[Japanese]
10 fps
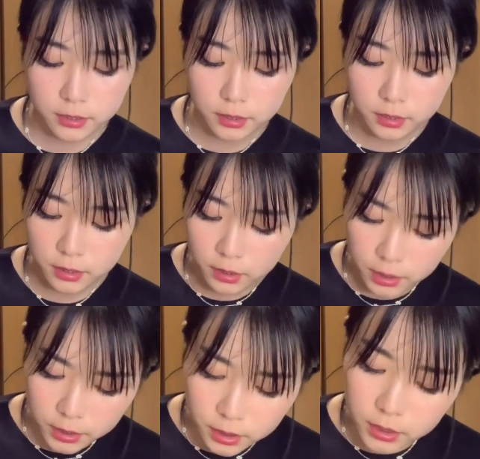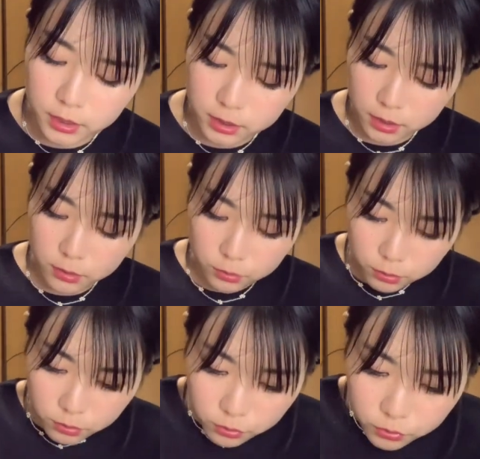りして
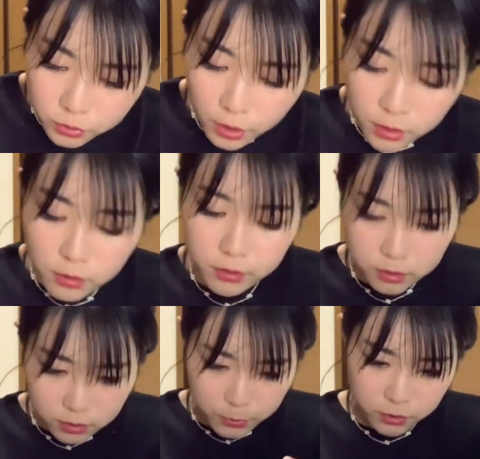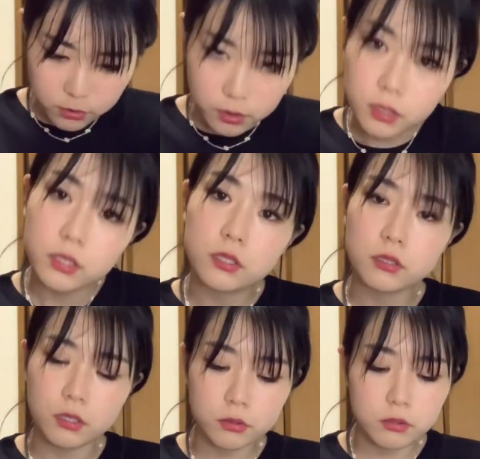る。透けないし、別に。透
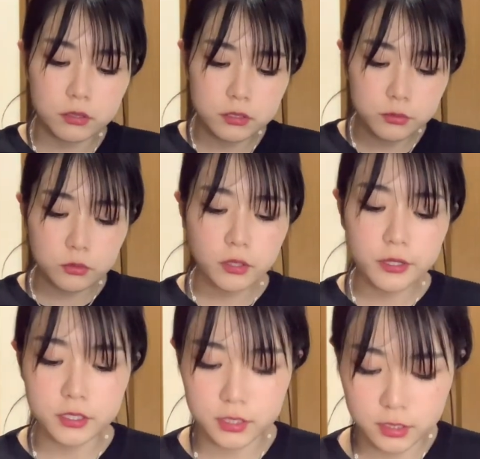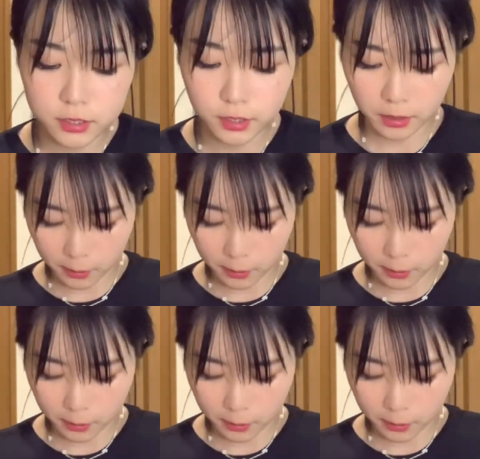ける感じもないし、